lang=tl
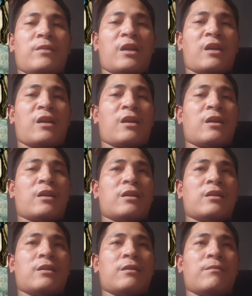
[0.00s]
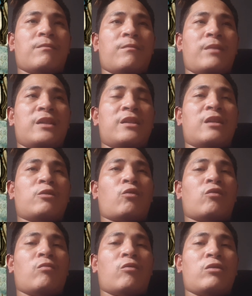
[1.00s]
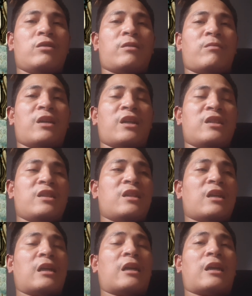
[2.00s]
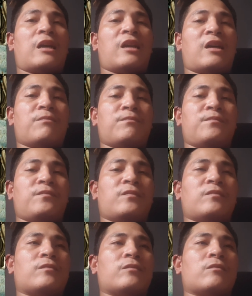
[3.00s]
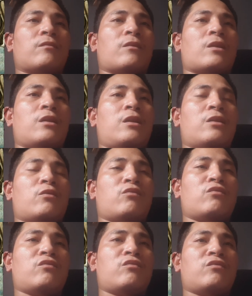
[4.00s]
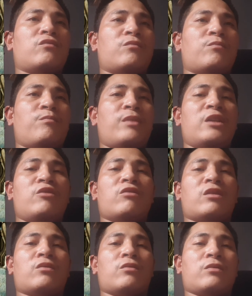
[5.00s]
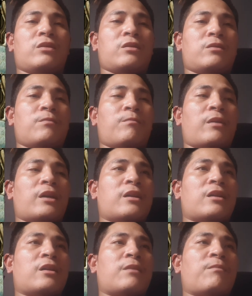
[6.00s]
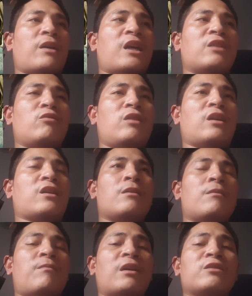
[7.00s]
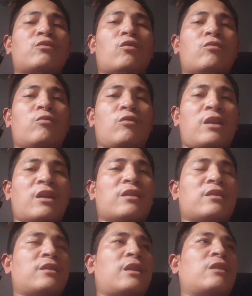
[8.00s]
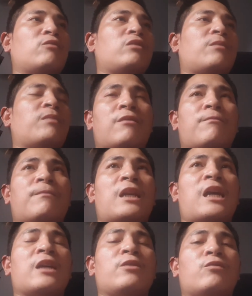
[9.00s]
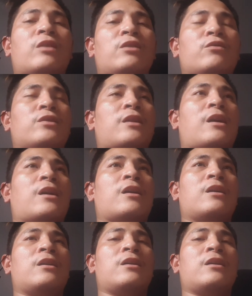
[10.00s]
na basic throw sa mga hindi nakakaalam itong video na to eh, para pang ano lang pang throw lang lalo na pag malayo kayo sa